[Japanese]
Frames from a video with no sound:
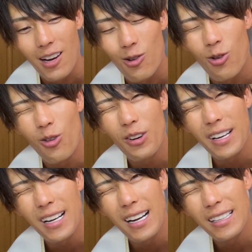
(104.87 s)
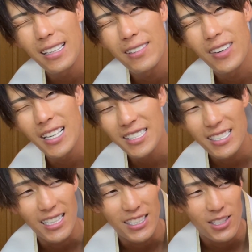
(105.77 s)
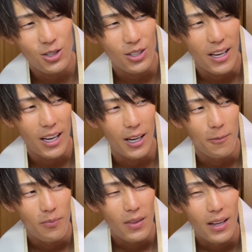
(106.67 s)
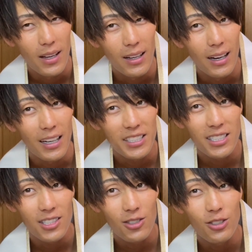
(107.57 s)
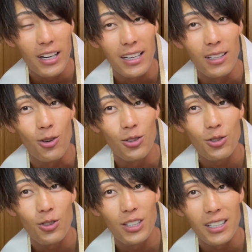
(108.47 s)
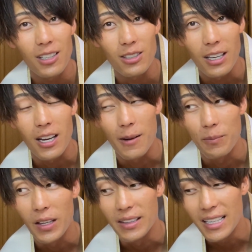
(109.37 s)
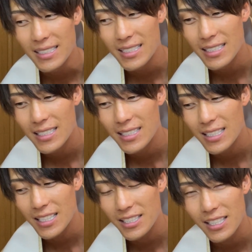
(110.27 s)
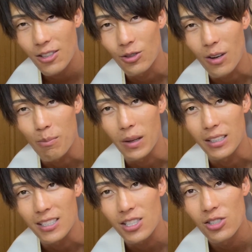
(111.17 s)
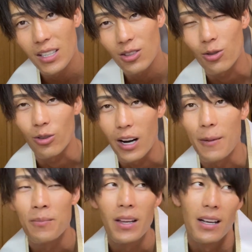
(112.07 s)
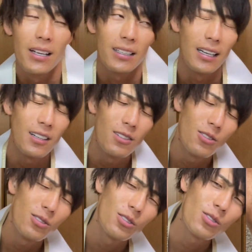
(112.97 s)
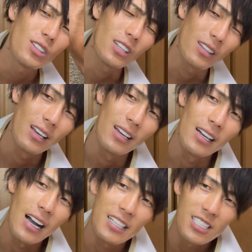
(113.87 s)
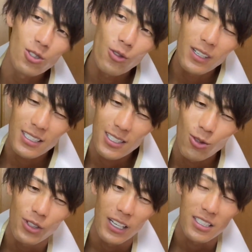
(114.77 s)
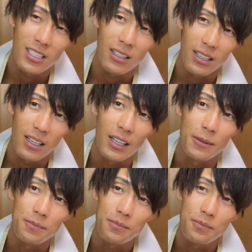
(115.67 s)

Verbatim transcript: これがね、マジできつくて、足つくだけで本当に痛くてで捻挫しちゃうとやっぱねスクワットとか減量の時って足トレがすごい大事だから